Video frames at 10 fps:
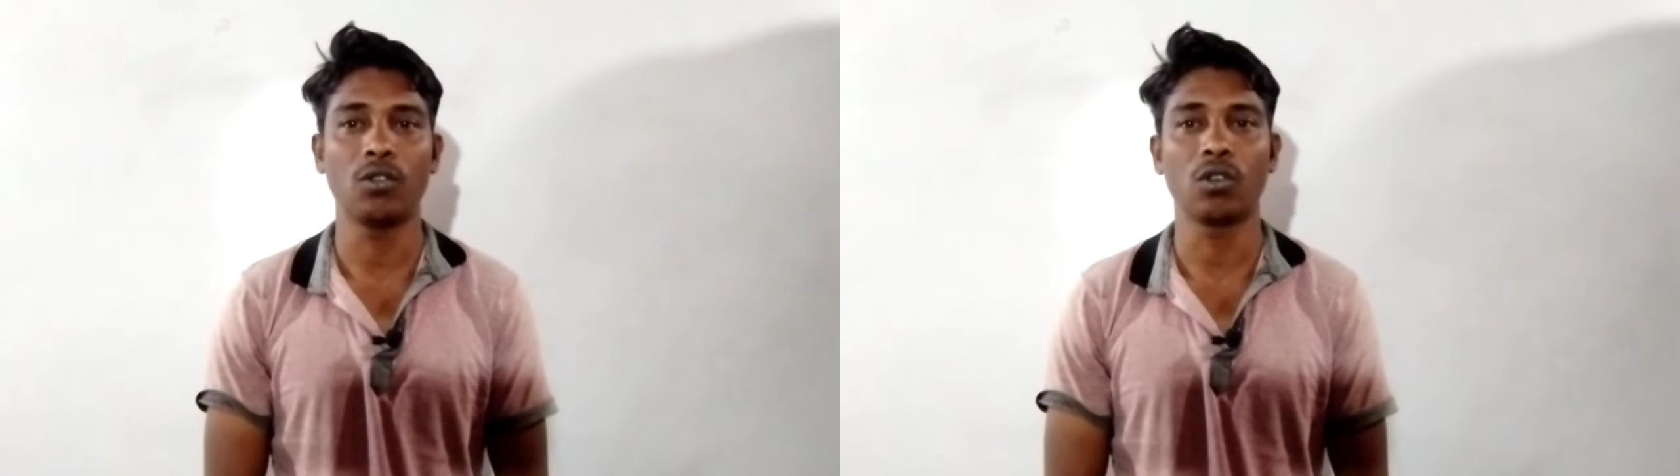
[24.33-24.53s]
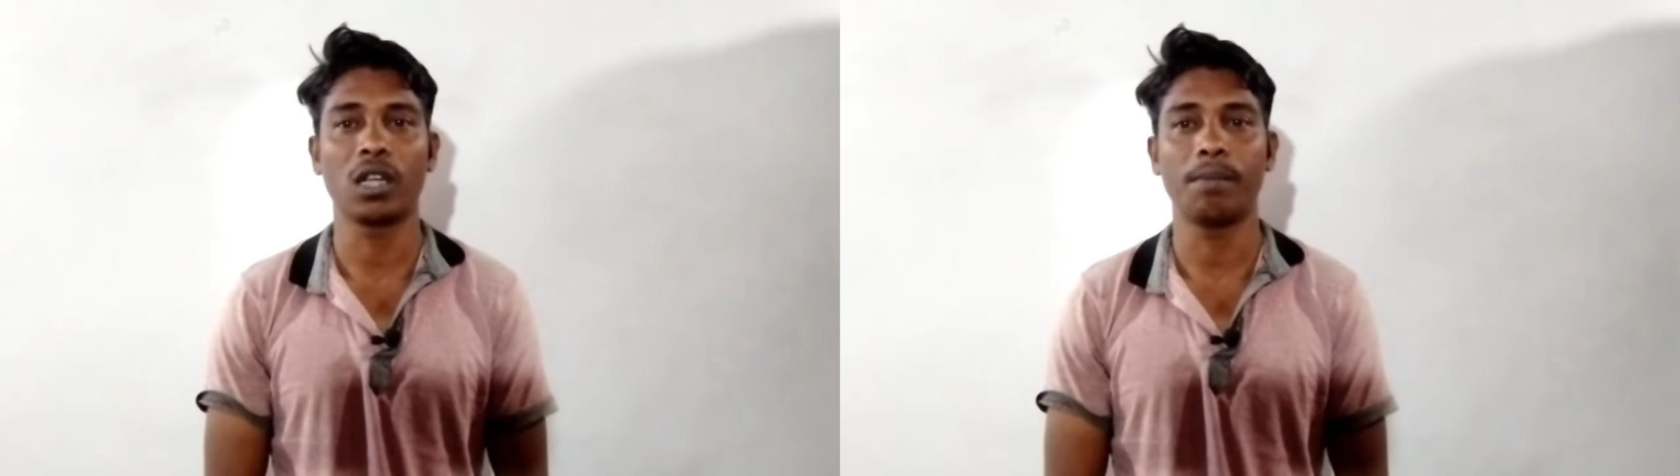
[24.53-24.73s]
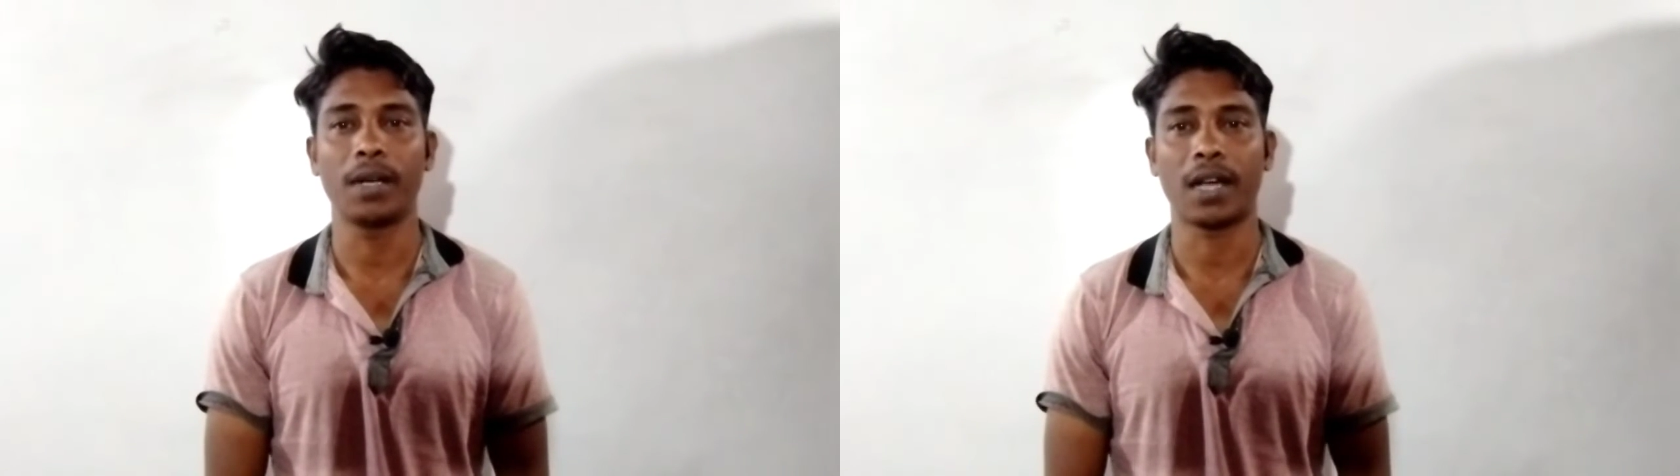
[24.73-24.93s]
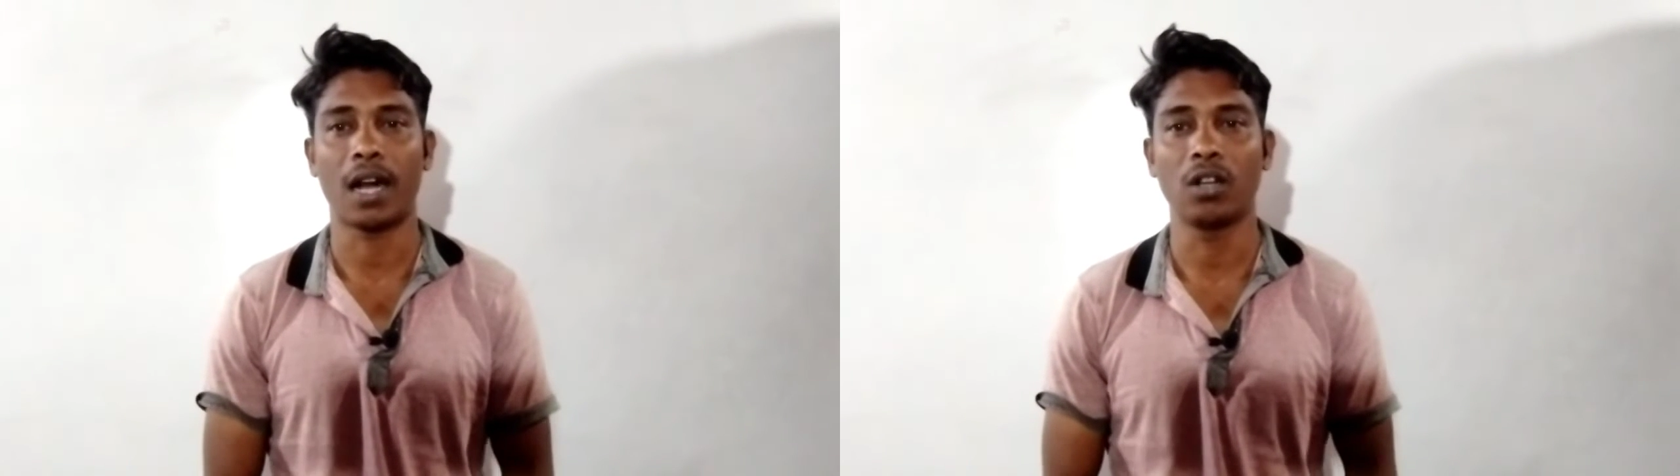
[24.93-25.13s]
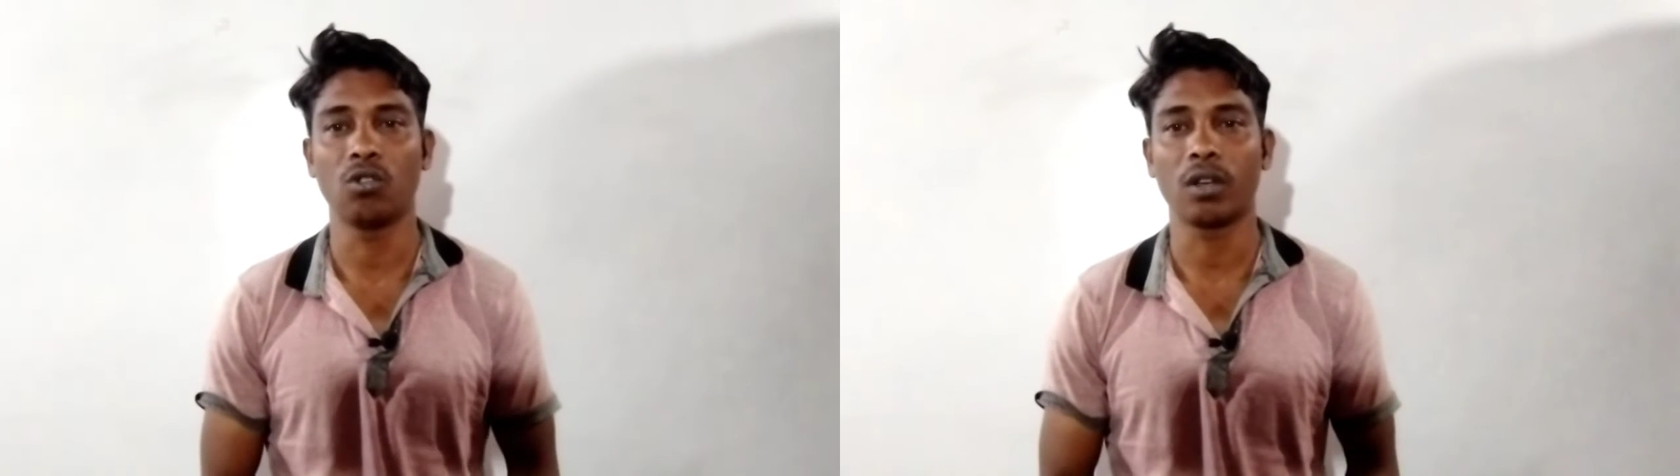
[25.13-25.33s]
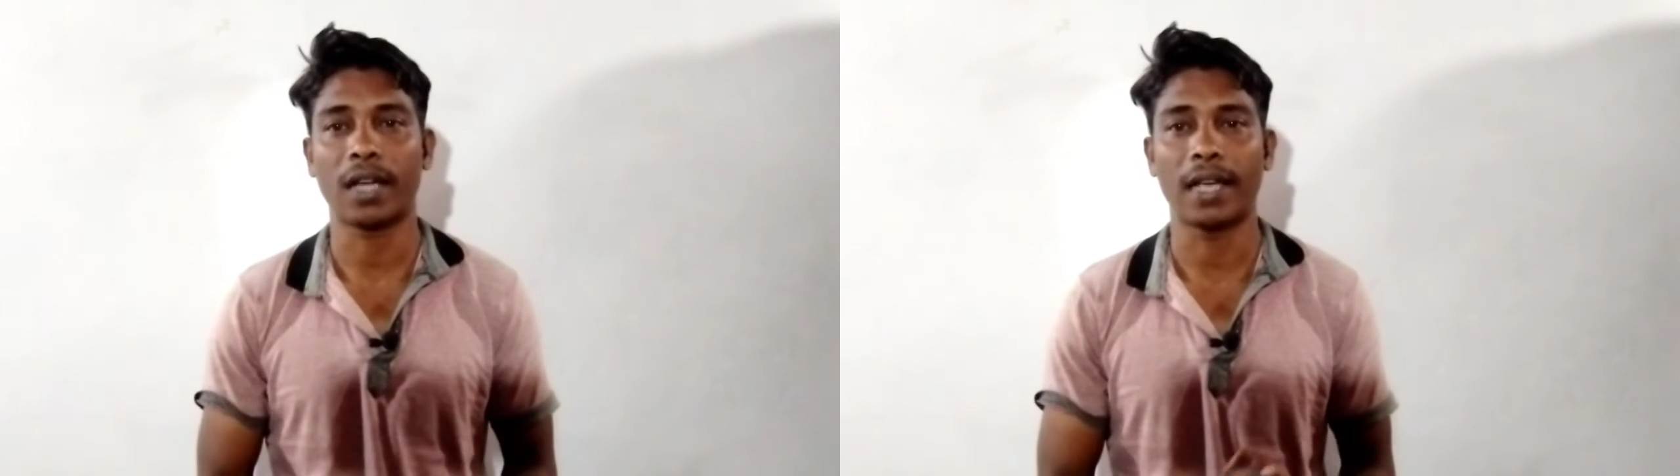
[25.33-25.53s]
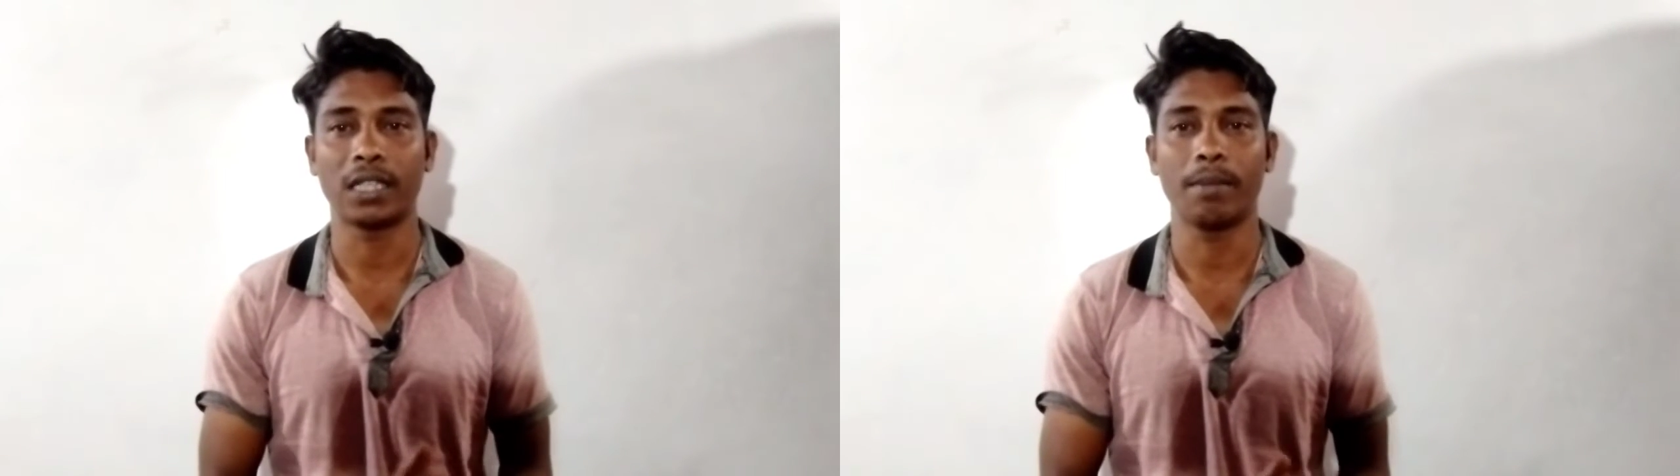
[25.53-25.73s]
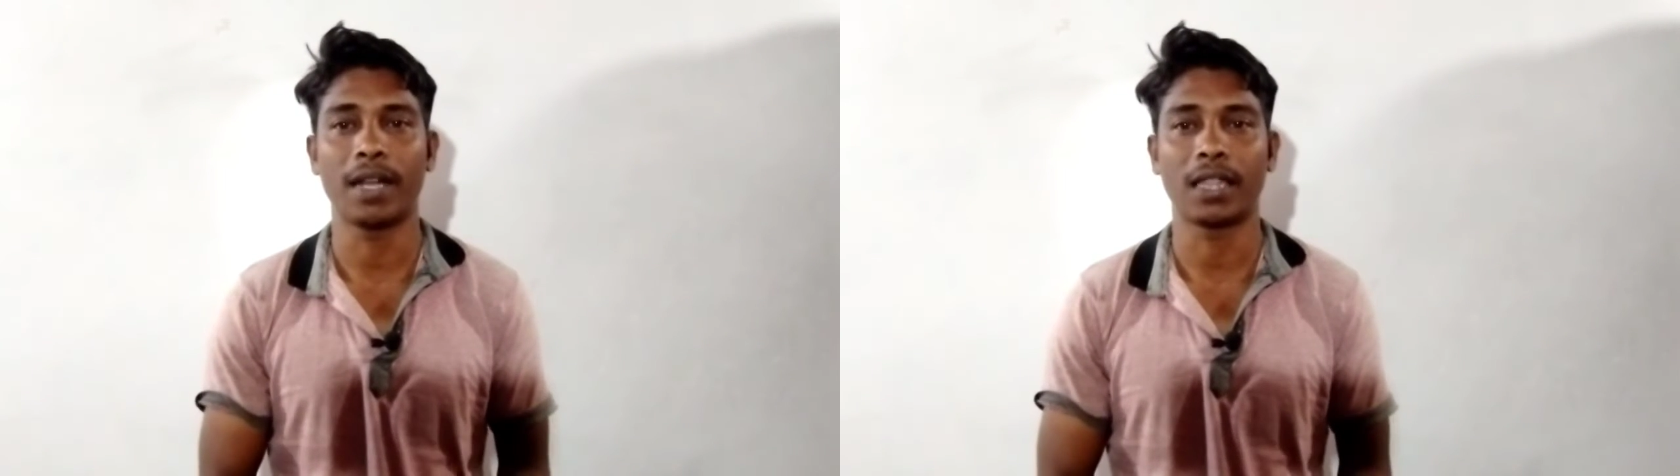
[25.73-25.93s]
अमेजोन गिफ्ट कार्ड जो है
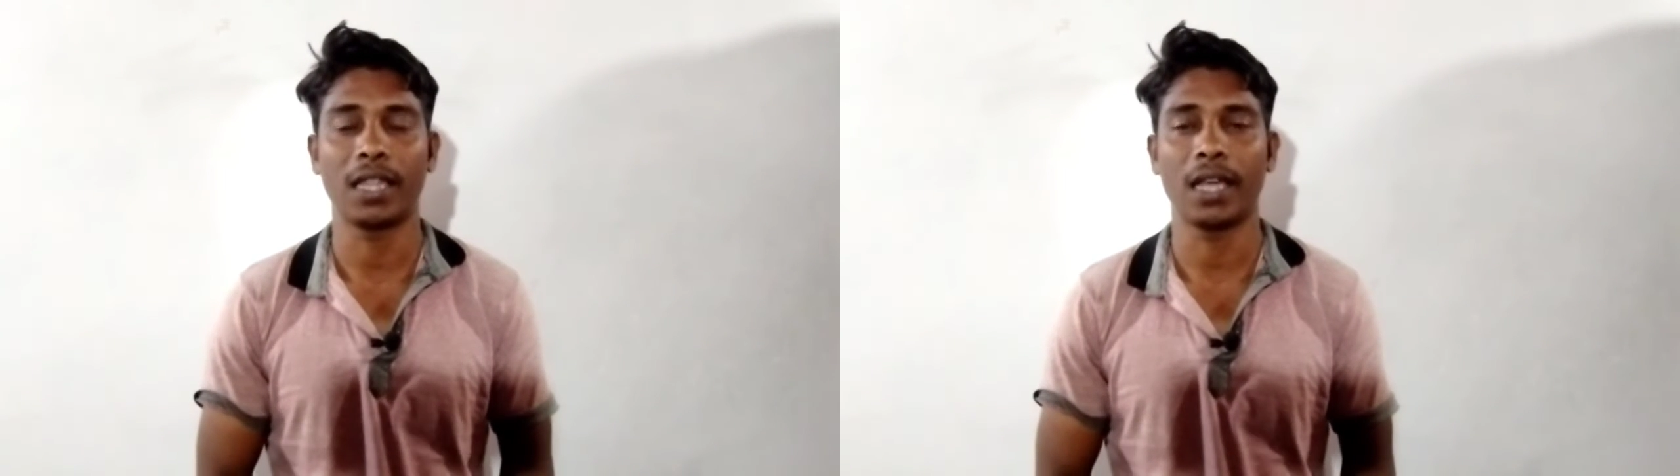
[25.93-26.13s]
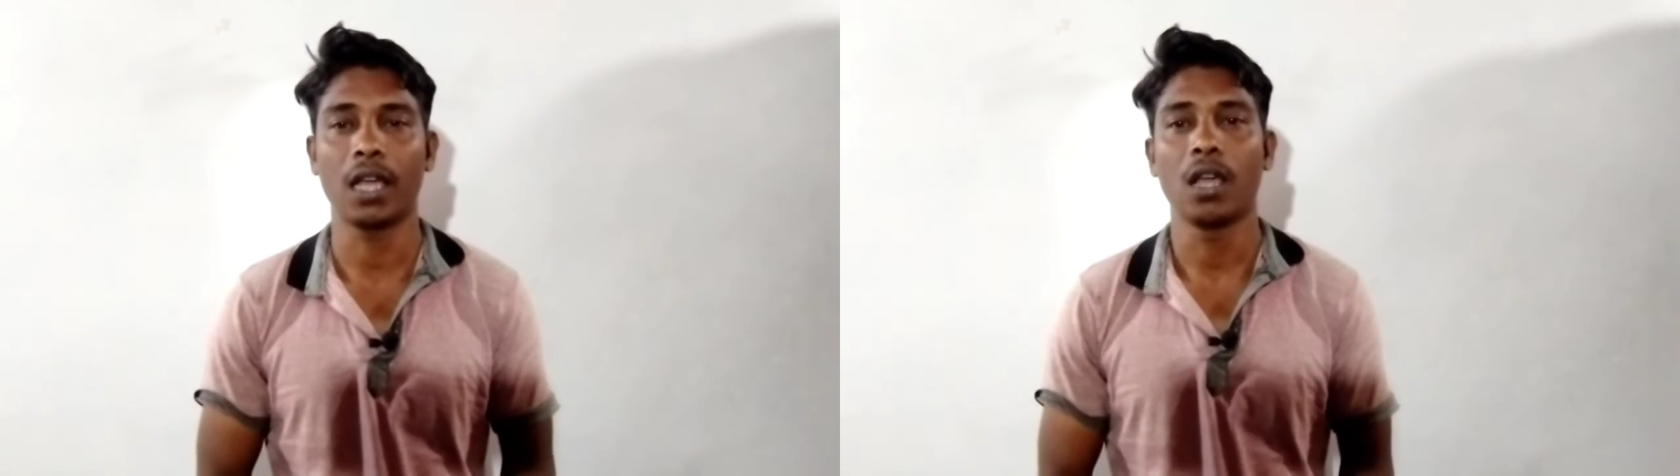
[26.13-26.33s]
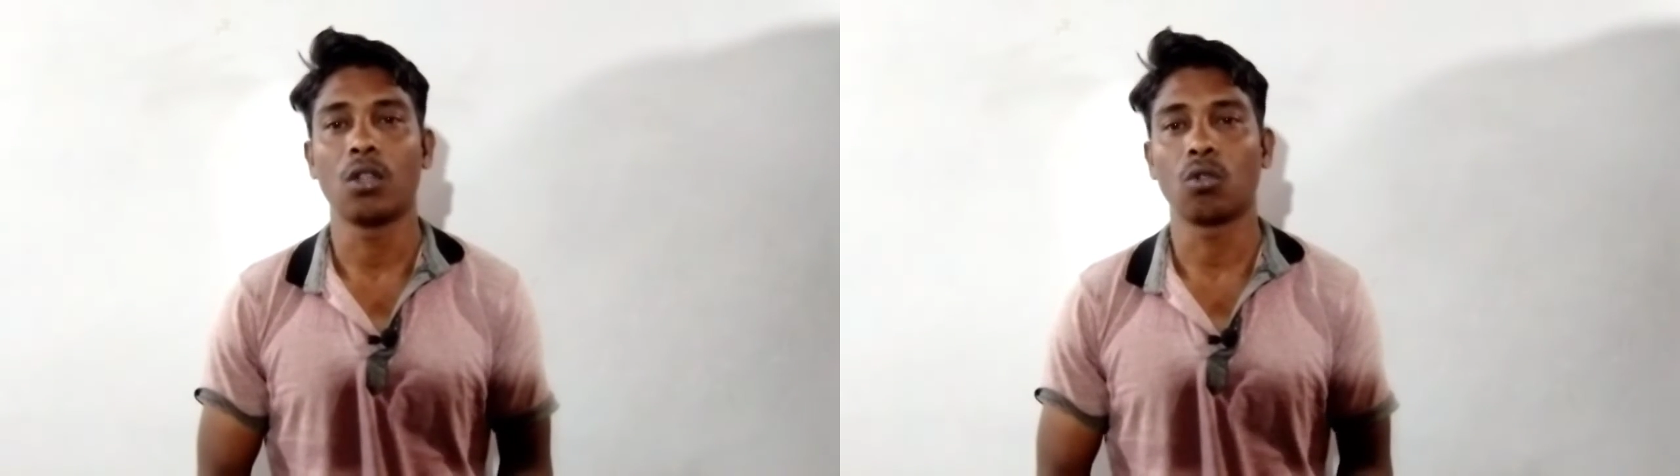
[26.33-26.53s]
कैसे बनाते हैं